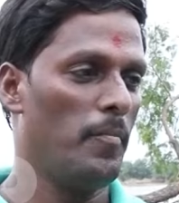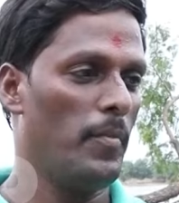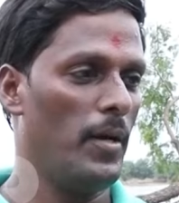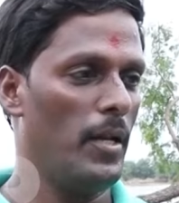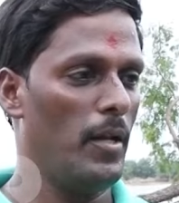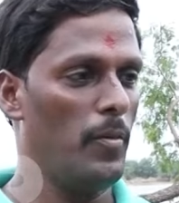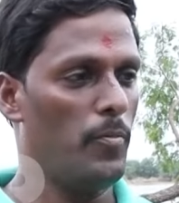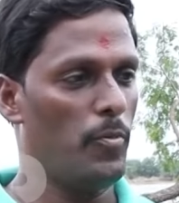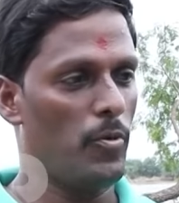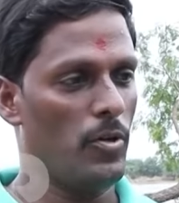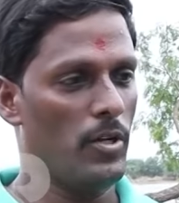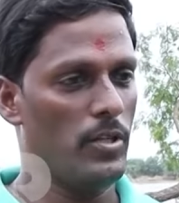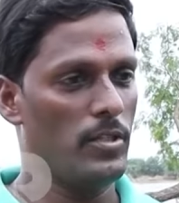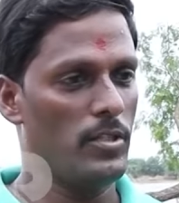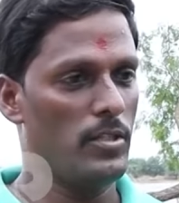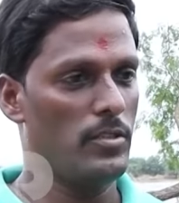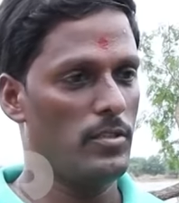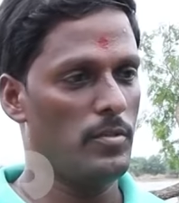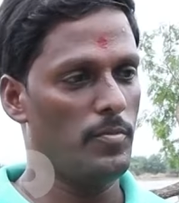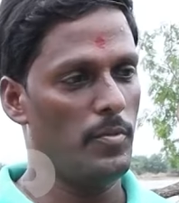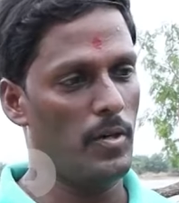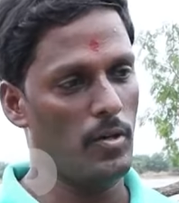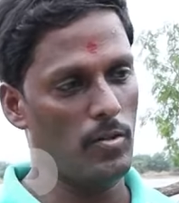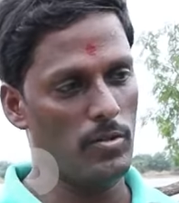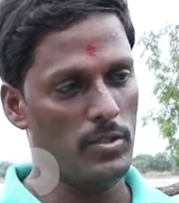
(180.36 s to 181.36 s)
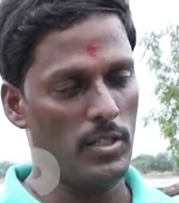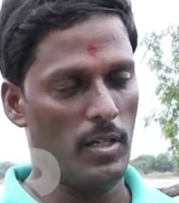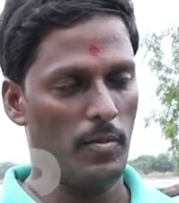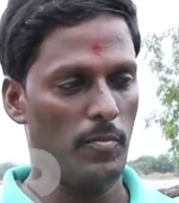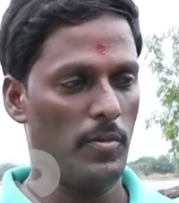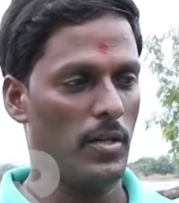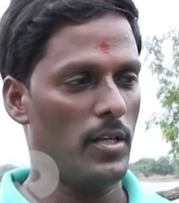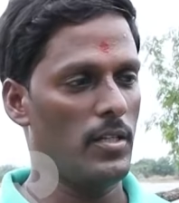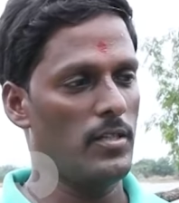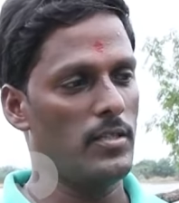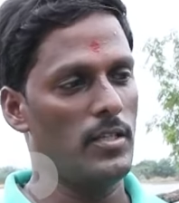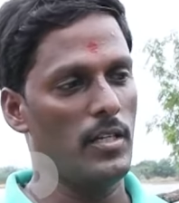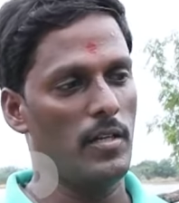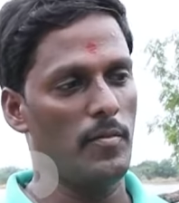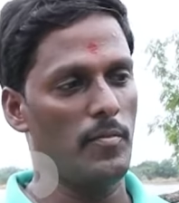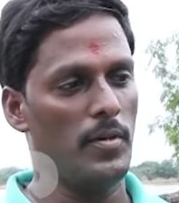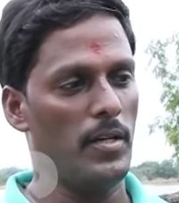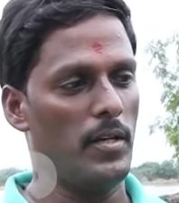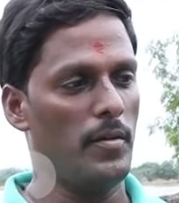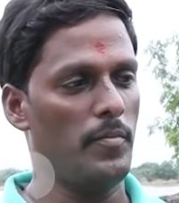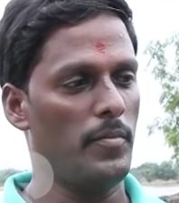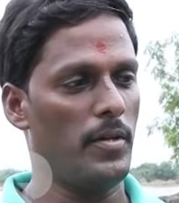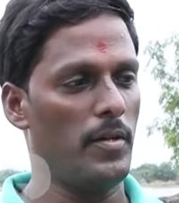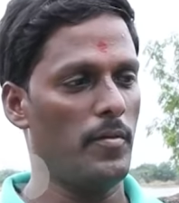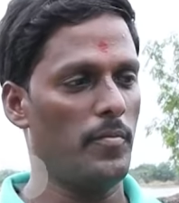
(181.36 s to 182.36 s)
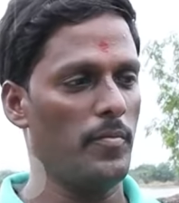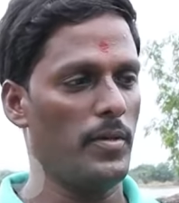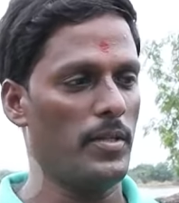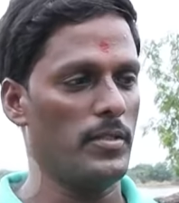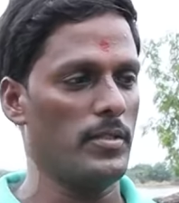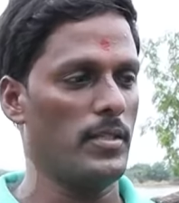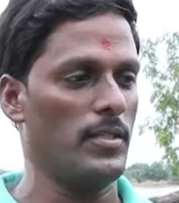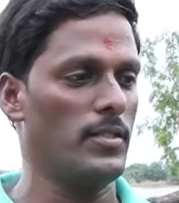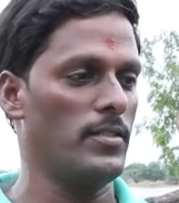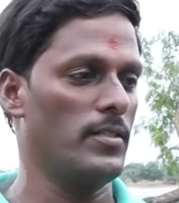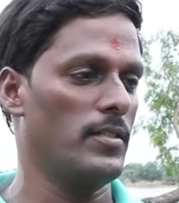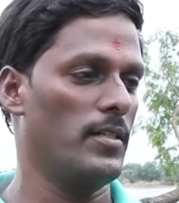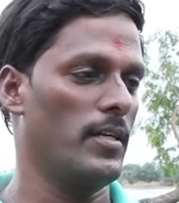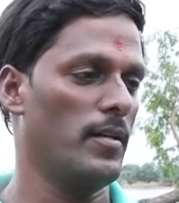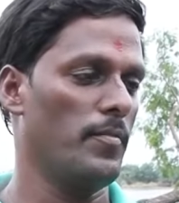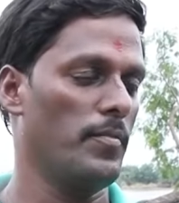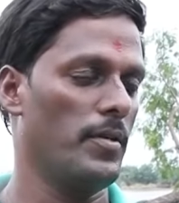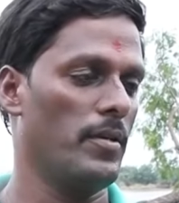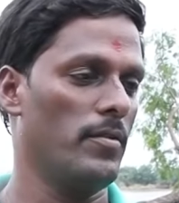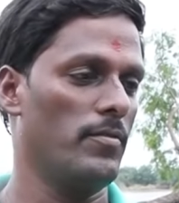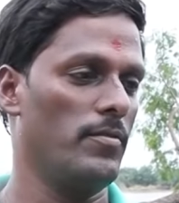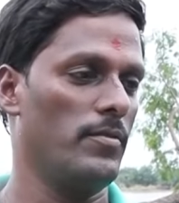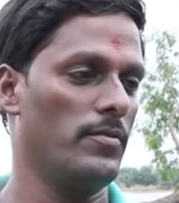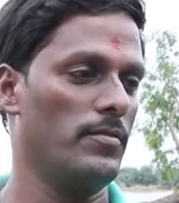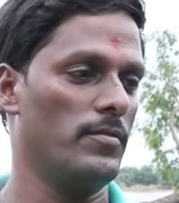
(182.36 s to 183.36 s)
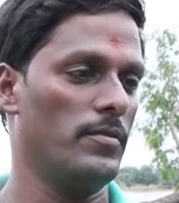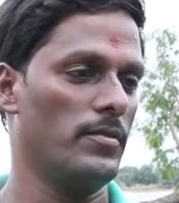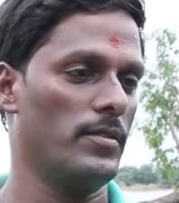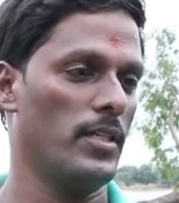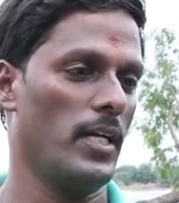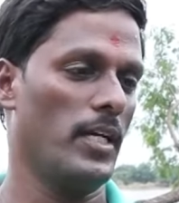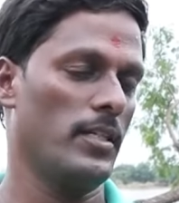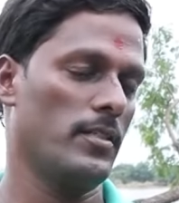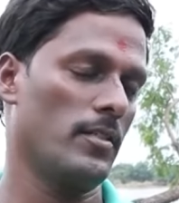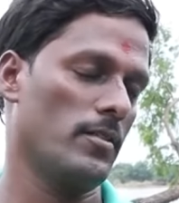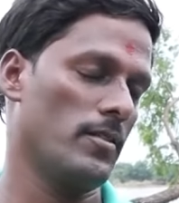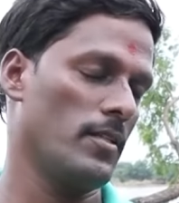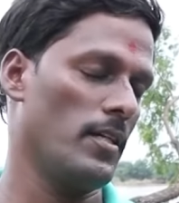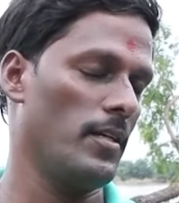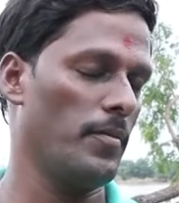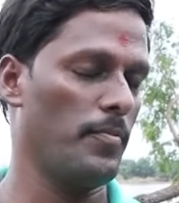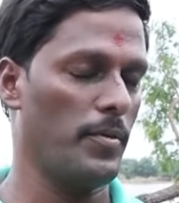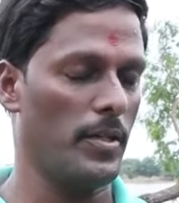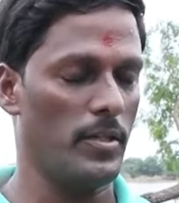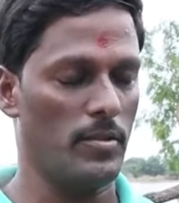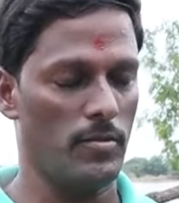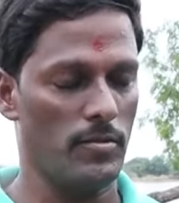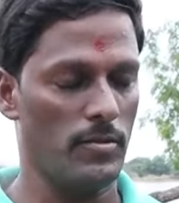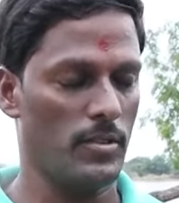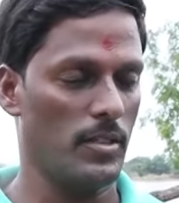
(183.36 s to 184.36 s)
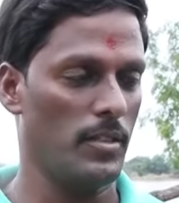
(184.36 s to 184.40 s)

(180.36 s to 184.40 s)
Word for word: మళ్ళీ పునర్దించి మరో జన్మ అనేది దీనికి మళ్ళీ మనం ప్రసాదించడానికి మనం సాయశక్తిలో ప్రయత్నం